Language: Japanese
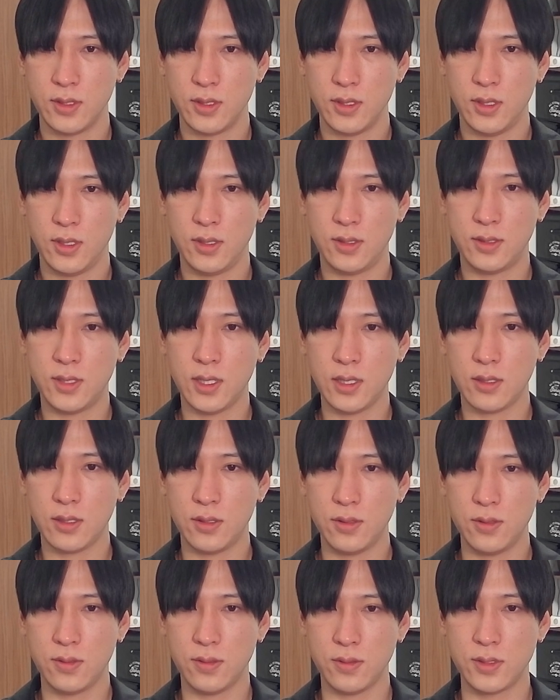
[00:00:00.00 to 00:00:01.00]
一旦
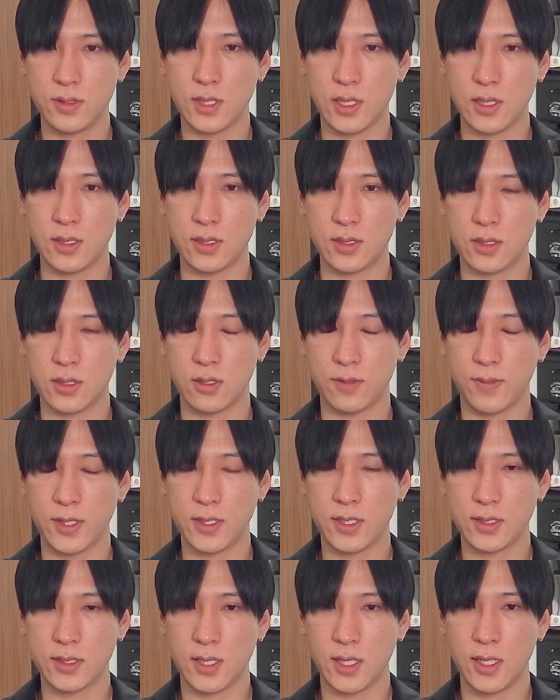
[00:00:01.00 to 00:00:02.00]
急騰したんですけど、また
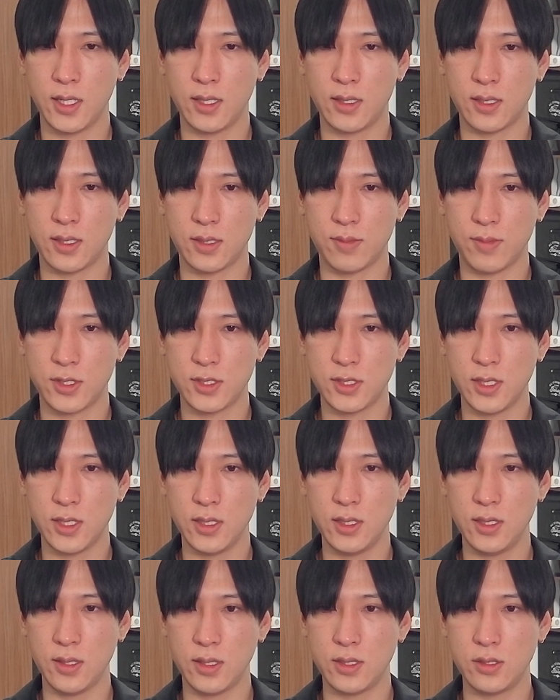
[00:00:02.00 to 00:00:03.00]
下げて、まあ、下き
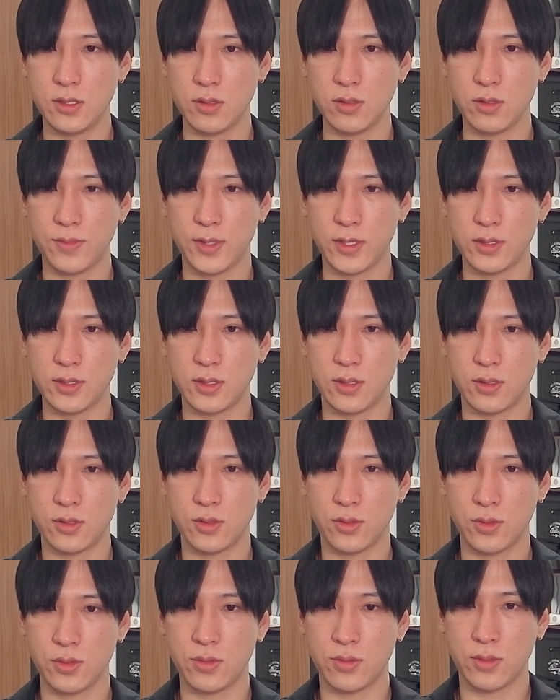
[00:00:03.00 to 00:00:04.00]
が一応伸ばしている状
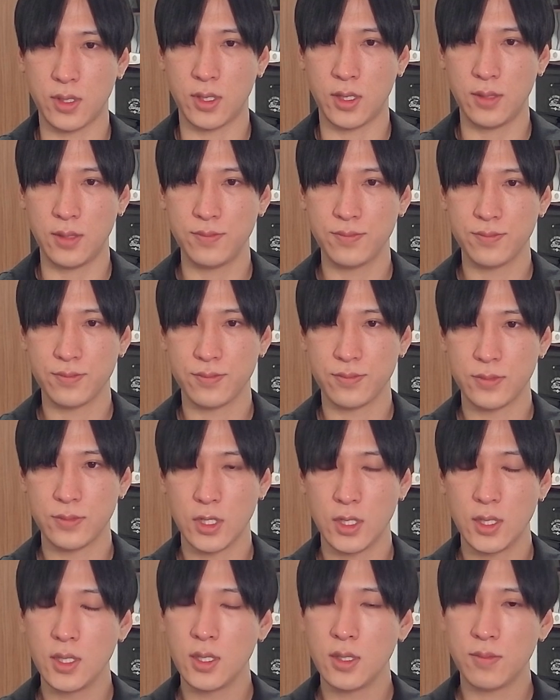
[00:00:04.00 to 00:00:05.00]
況かな。
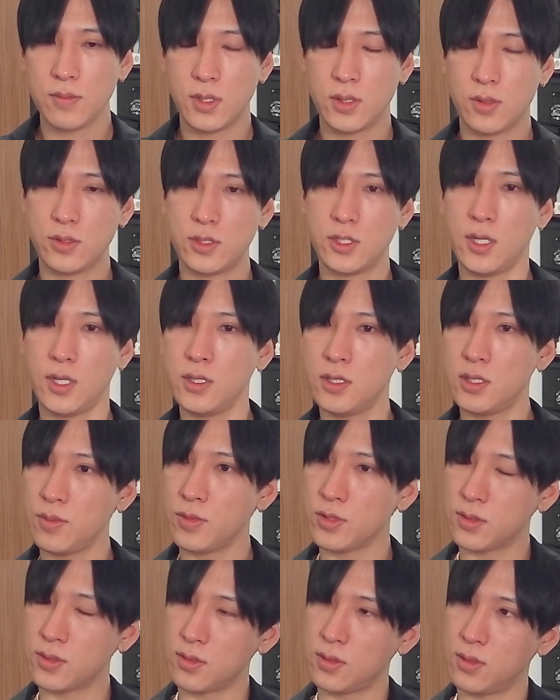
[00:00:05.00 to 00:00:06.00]
まあ、どちらにしても
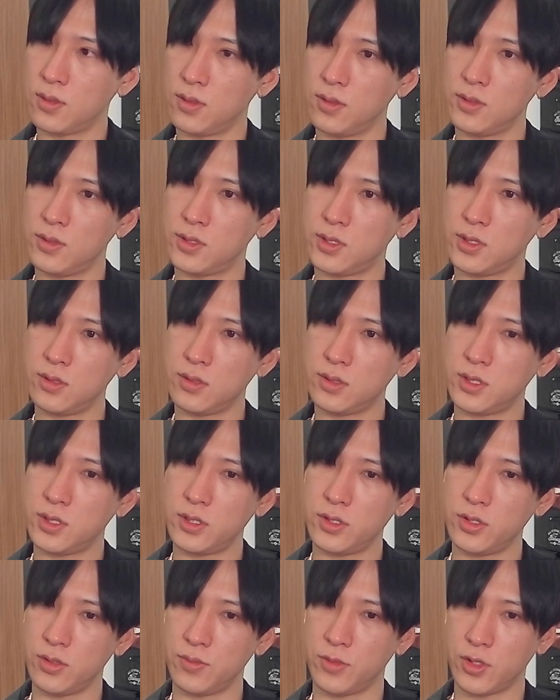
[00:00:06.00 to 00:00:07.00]
その欧州市
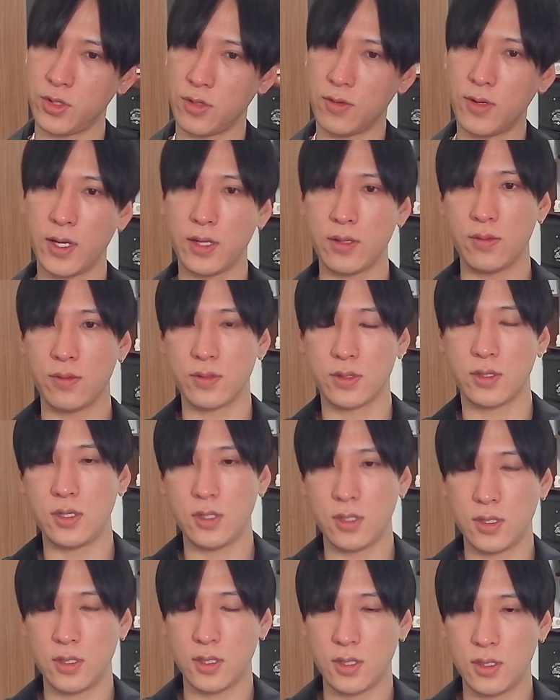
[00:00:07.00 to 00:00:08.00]
場も弱い動
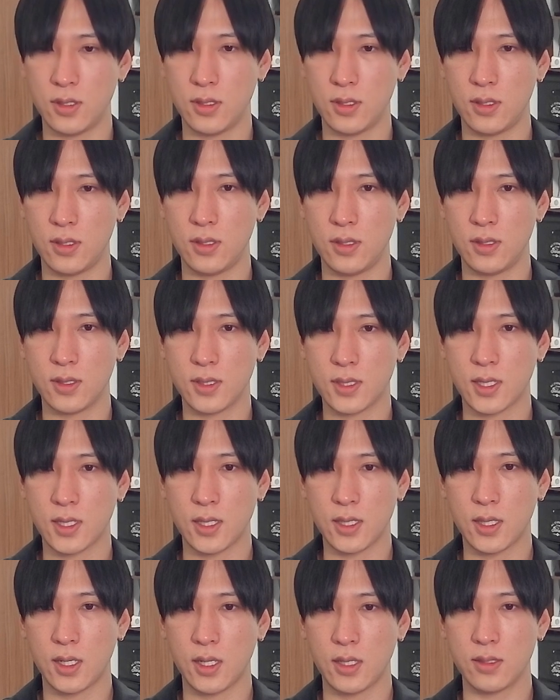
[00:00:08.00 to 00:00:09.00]
き
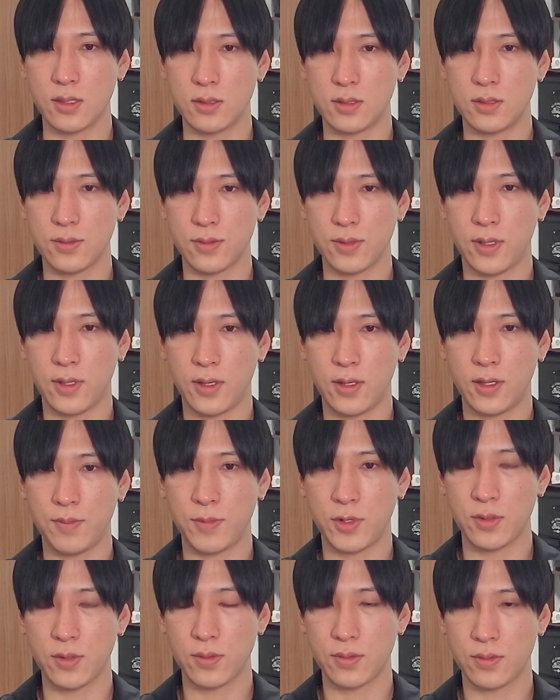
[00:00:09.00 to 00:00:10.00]
方なんですよね、今
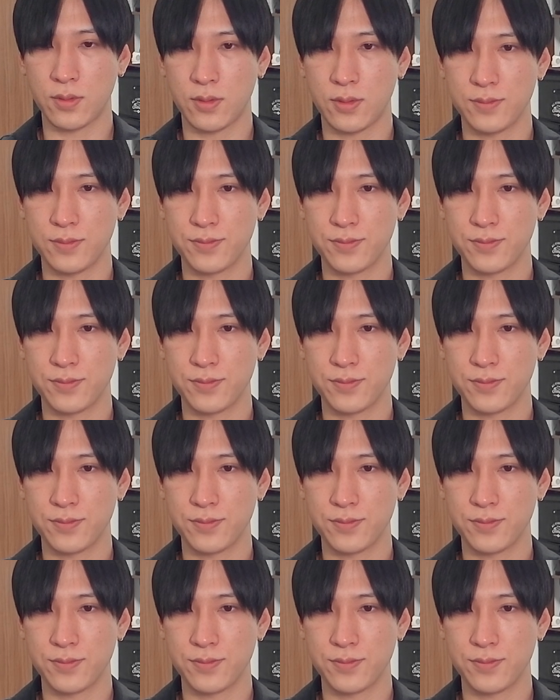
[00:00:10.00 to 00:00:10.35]
のところ。